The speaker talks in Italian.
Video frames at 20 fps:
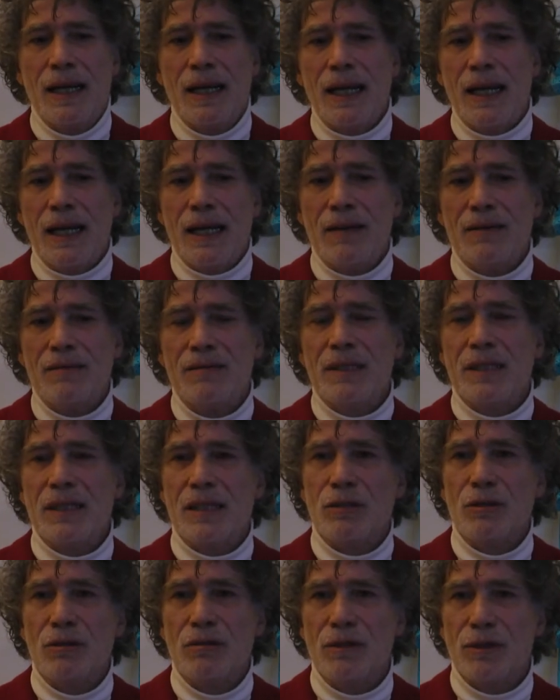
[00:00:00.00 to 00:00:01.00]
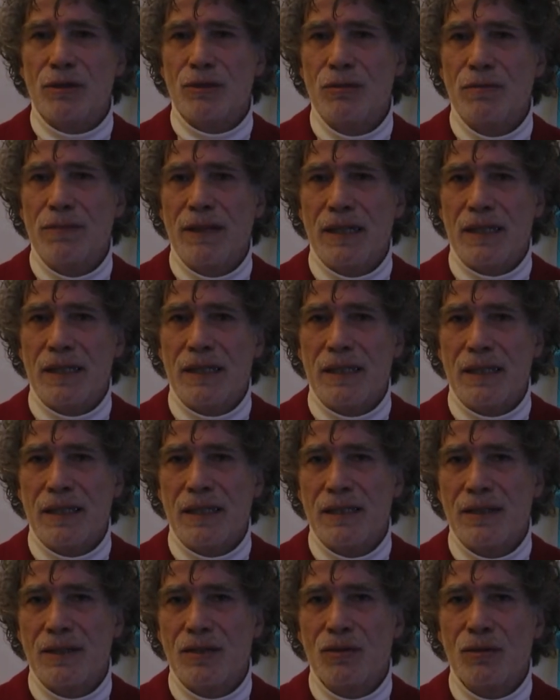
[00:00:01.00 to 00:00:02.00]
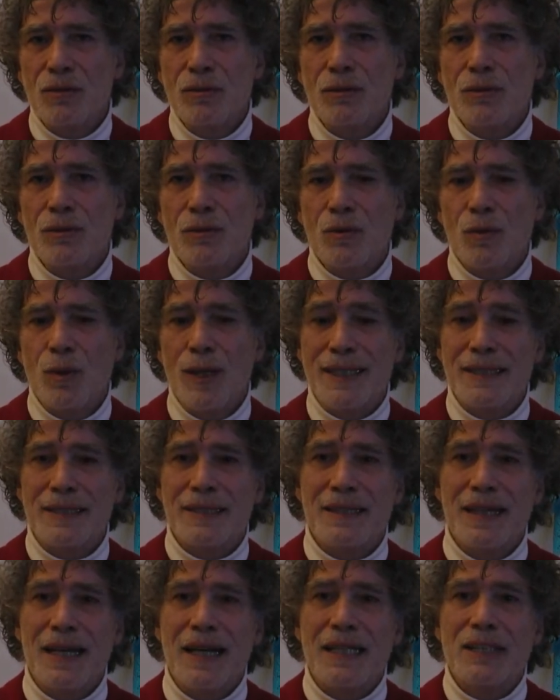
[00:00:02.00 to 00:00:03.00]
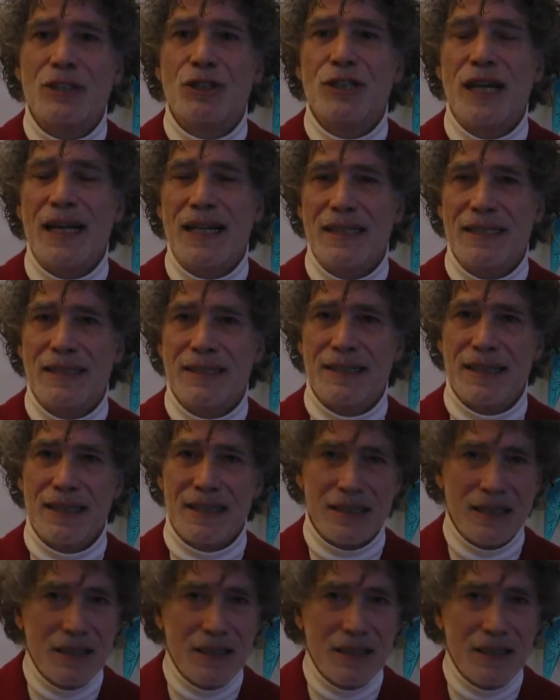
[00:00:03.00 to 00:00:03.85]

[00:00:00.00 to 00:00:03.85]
e vi chiedo il vostro parere su questa scienza.